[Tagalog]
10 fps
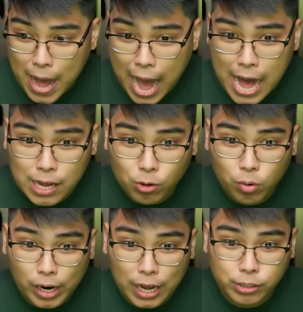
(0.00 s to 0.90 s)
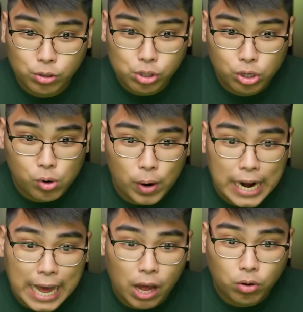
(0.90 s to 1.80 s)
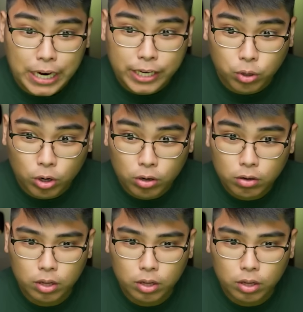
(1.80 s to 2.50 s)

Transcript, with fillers: makakakuha ng Huge kung wala ako nito.